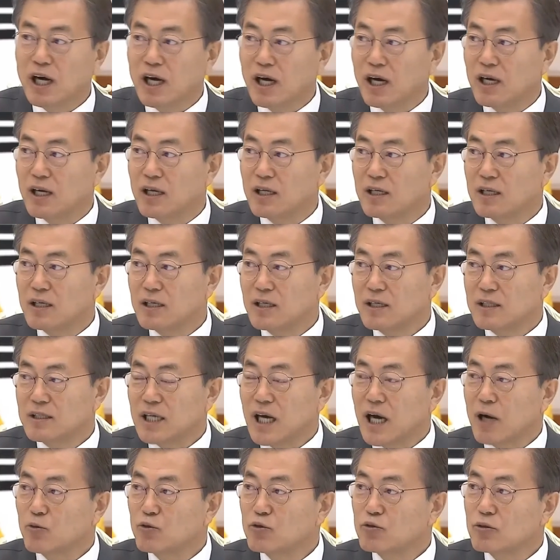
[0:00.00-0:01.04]
có nghĩa là thỏa
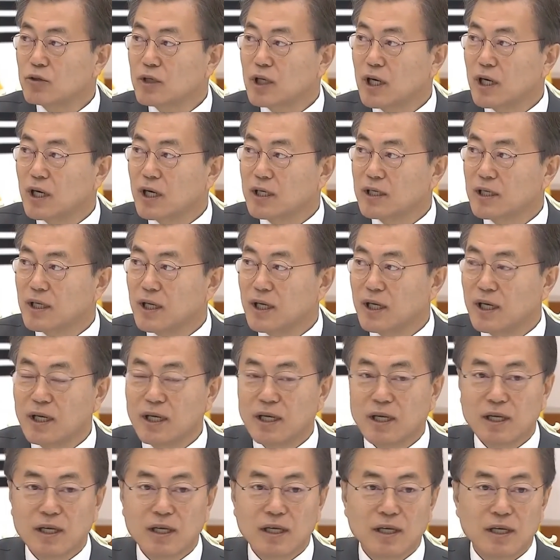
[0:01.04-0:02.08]
thuận này đã được thông qua
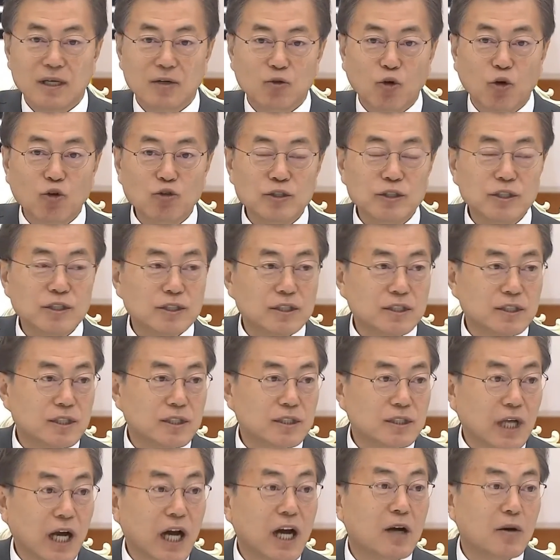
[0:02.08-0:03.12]
2015
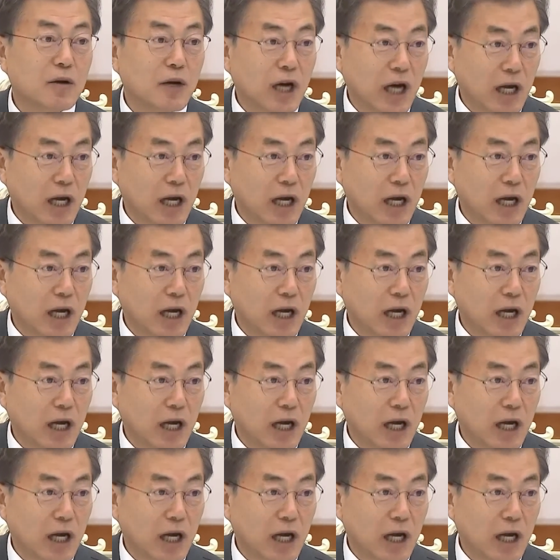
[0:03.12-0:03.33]
và những cái